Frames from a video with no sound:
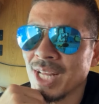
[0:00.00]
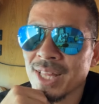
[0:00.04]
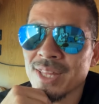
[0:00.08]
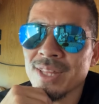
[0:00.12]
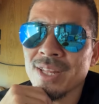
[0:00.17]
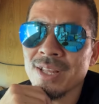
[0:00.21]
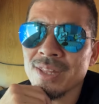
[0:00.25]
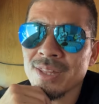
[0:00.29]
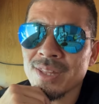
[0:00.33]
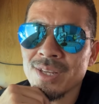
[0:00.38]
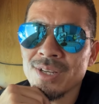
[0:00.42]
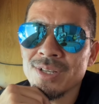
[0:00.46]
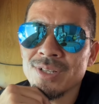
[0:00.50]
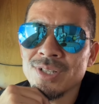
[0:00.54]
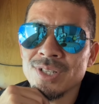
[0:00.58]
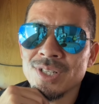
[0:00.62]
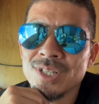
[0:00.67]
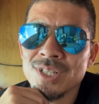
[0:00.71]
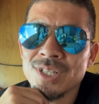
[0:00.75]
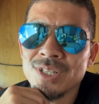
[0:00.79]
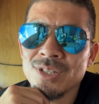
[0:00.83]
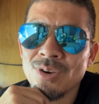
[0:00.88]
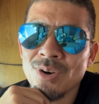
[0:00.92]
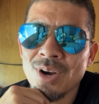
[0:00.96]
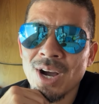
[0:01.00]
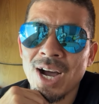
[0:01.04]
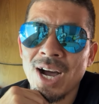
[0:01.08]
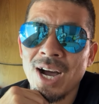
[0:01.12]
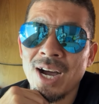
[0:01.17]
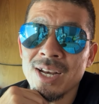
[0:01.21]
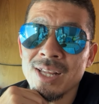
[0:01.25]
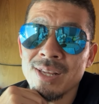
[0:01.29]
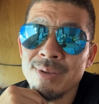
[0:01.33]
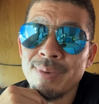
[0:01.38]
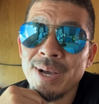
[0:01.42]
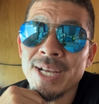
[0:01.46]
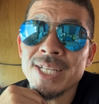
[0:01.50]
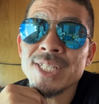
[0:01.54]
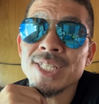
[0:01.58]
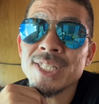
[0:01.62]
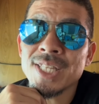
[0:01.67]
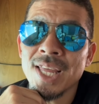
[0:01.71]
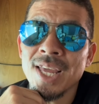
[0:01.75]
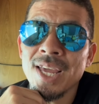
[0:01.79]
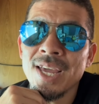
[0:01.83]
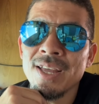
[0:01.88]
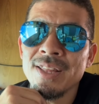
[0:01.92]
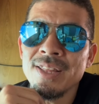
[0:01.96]
だったっていうのがありま
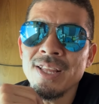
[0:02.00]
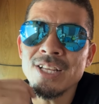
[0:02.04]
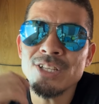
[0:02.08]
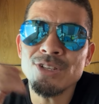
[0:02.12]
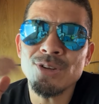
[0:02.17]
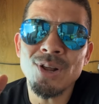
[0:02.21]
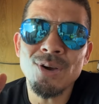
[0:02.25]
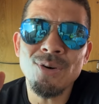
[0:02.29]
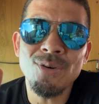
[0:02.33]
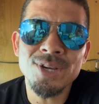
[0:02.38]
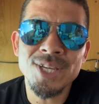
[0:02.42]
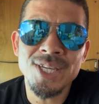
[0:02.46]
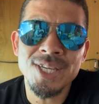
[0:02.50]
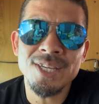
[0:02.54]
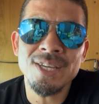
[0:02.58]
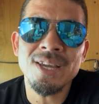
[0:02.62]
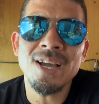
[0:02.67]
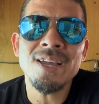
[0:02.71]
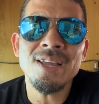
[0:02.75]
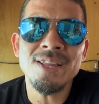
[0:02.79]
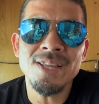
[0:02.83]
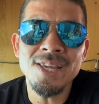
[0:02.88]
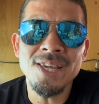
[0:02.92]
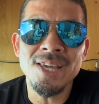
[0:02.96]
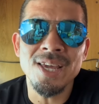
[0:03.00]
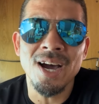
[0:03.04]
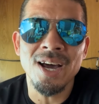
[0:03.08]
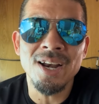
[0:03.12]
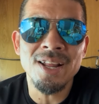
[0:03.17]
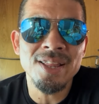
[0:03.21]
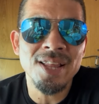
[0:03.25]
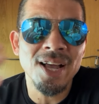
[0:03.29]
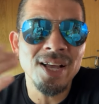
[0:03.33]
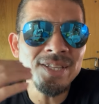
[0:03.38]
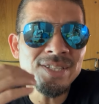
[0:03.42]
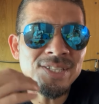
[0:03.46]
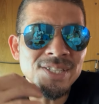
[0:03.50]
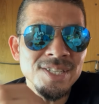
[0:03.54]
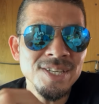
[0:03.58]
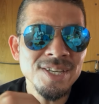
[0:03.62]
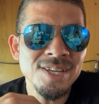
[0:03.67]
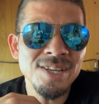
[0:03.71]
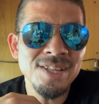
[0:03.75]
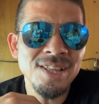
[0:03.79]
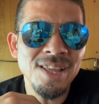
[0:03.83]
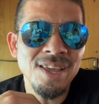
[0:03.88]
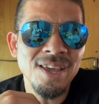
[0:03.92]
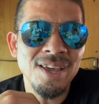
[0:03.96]
して、で、それをきっかけに、あれ断
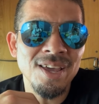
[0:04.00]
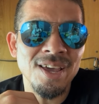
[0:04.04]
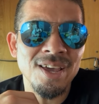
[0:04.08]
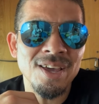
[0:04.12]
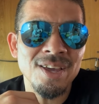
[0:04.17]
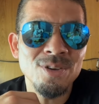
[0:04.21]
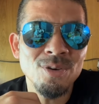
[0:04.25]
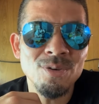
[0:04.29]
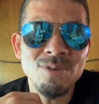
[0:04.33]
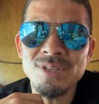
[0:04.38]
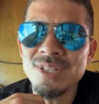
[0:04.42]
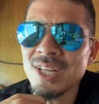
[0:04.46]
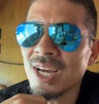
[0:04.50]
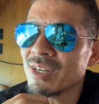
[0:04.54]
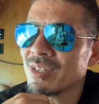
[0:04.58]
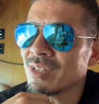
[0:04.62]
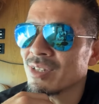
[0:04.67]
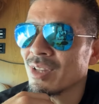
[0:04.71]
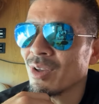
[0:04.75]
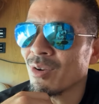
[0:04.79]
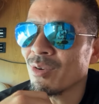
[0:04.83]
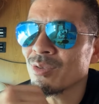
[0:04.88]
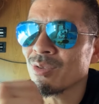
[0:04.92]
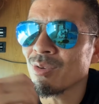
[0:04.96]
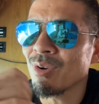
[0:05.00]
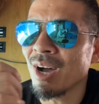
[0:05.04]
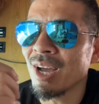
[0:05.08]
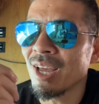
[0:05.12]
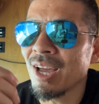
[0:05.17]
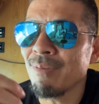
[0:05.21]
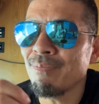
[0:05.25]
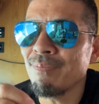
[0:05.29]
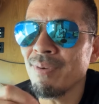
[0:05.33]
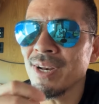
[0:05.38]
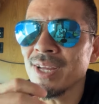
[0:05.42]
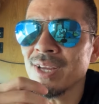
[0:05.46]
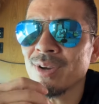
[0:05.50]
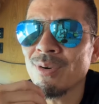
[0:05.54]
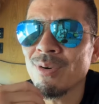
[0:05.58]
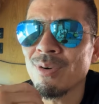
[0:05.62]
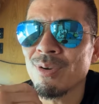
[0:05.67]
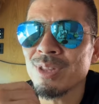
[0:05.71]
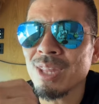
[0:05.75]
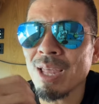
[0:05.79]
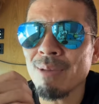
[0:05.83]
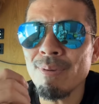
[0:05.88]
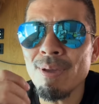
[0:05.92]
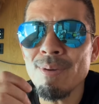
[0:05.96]
食で良くなるってことは、やっぱり
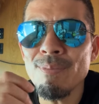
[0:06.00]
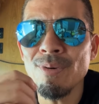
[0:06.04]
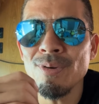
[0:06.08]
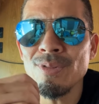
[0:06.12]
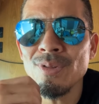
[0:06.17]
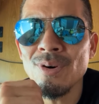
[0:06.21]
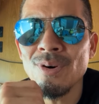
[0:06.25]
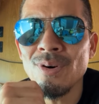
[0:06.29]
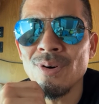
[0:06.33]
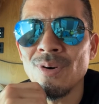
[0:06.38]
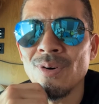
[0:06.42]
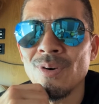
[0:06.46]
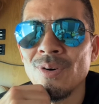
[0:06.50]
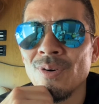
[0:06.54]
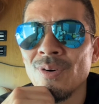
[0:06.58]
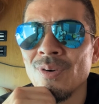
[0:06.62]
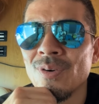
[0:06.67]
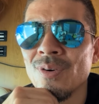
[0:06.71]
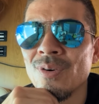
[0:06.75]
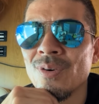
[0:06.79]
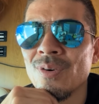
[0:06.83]
こう、食べ物